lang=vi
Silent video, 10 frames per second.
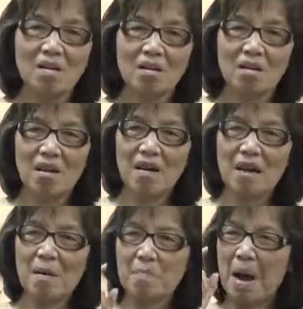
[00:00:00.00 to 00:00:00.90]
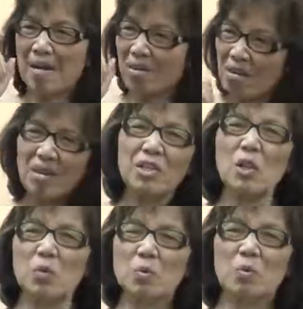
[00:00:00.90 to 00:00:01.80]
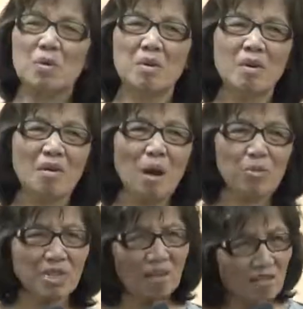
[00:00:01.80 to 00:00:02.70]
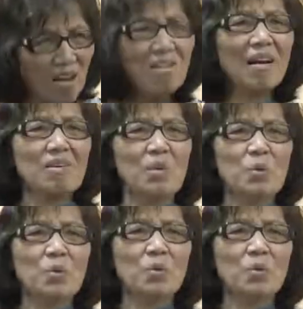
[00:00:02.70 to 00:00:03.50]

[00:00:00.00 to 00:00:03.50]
là làm bài rất là nhiều đọc sách rất là nhiều